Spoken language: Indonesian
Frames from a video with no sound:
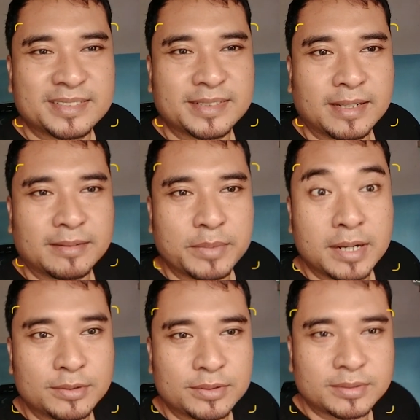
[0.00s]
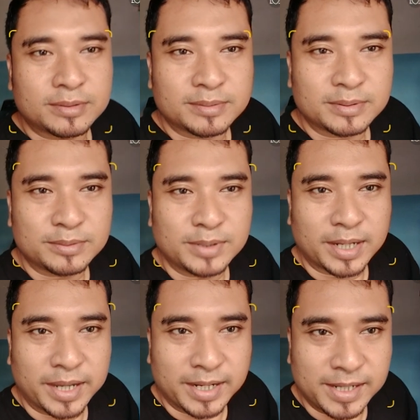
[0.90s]
dan bagus udah
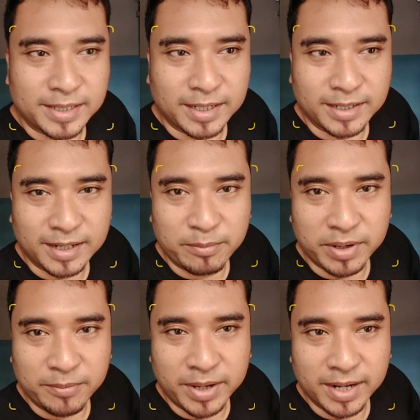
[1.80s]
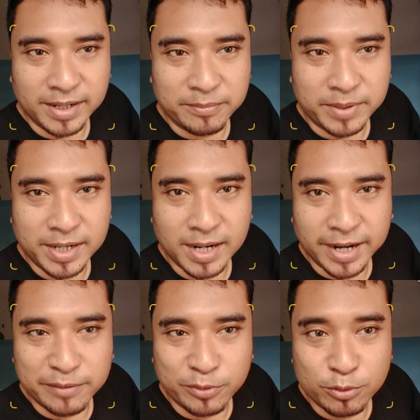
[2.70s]
kayak kelihatan kamera mahal ya padahal
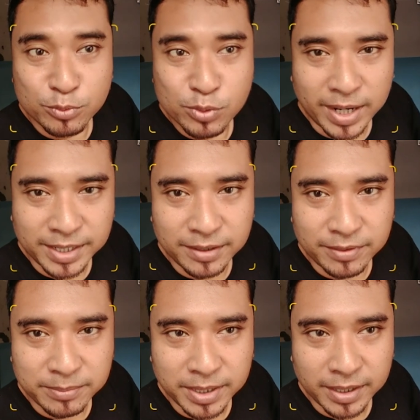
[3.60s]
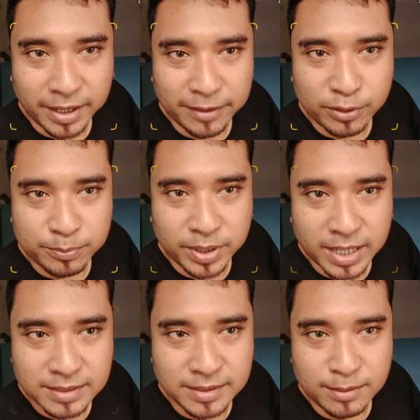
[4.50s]
handphone murah ini pribadi handphone
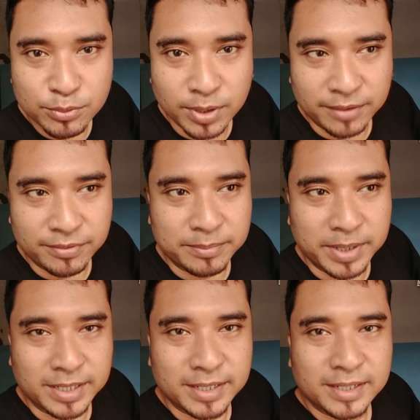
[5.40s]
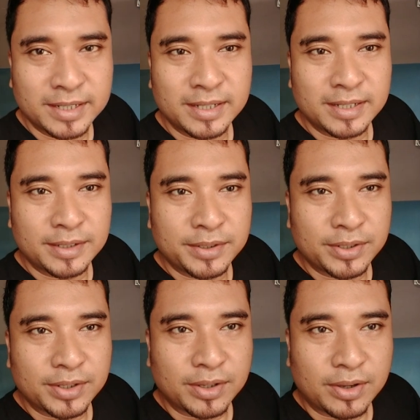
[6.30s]
bekas dan murah everybody
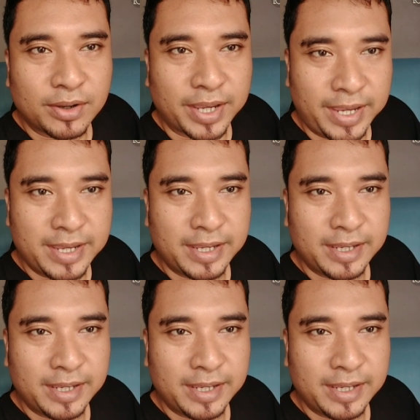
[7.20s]
oke okay?